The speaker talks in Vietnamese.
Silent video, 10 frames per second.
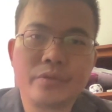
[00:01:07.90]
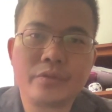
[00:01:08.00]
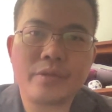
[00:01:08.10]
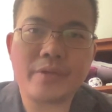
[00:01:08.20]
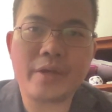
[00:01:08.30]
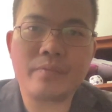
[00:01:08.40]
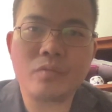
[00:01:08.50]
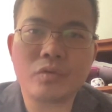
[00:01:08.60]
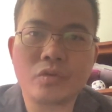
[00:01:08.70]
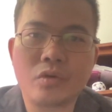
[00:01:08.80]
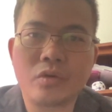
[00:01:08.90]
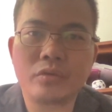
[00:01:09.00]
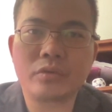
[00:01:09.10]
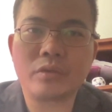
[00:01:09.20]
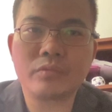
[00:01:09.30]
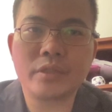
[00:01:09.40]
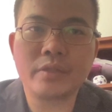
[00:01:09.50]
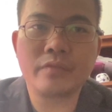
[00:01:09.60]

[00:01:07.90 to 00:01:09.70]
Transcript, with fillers: xem này một số thông tin